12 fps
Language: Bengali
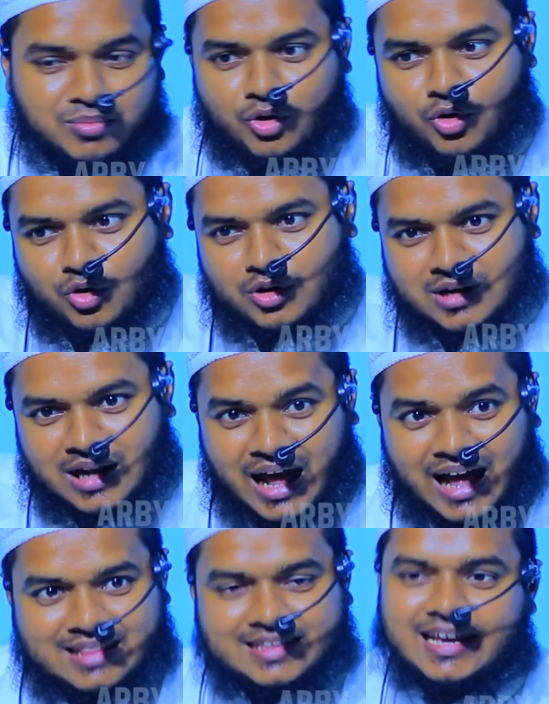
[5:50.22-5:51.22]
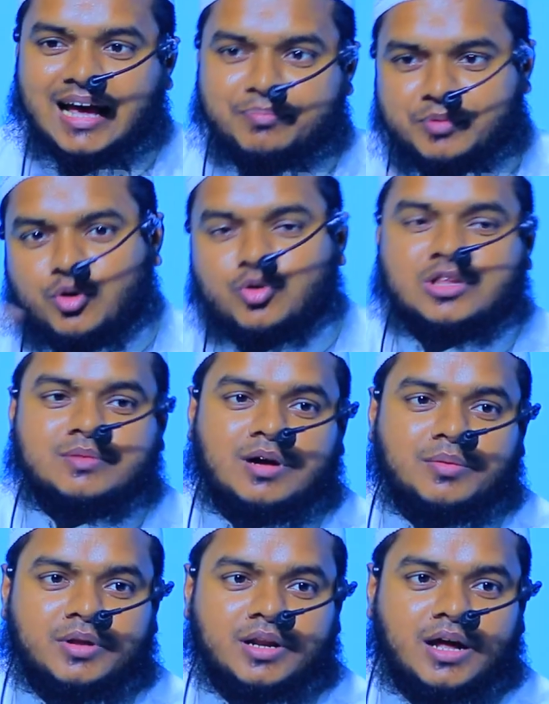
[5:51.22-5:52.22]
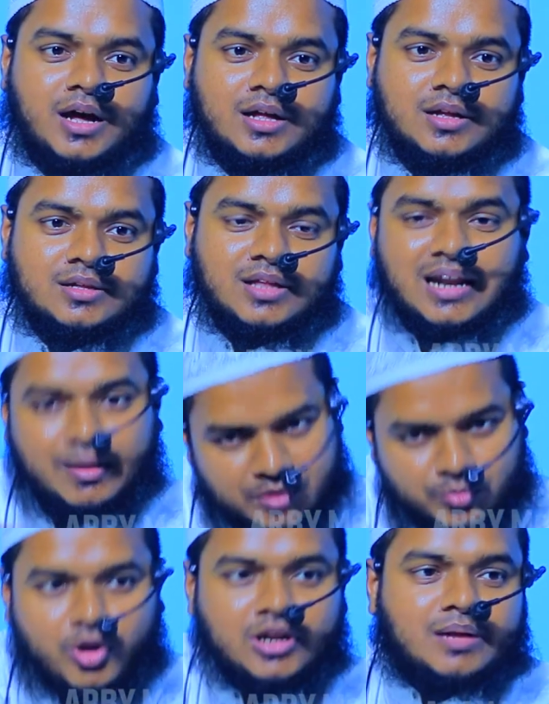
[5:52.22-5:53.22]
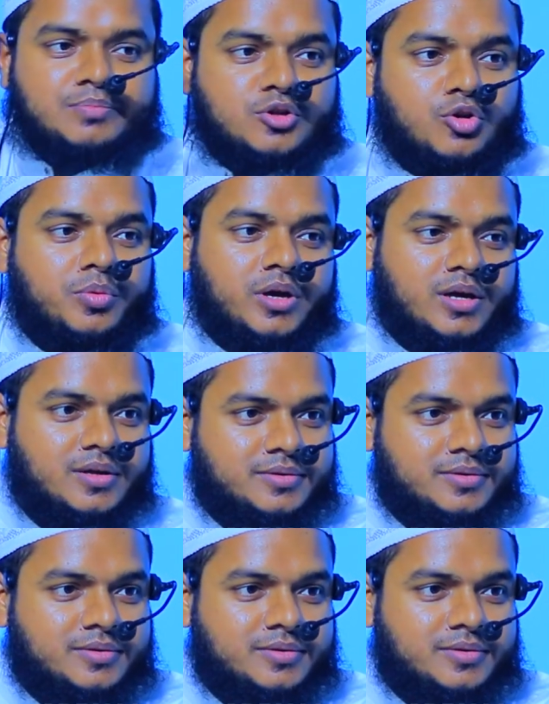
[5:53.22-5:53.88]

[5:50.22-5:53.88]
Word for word: মোহর না দিয়ে আপনি করতে পারবেন না তাহলে আপনি বলেন আপনি নবী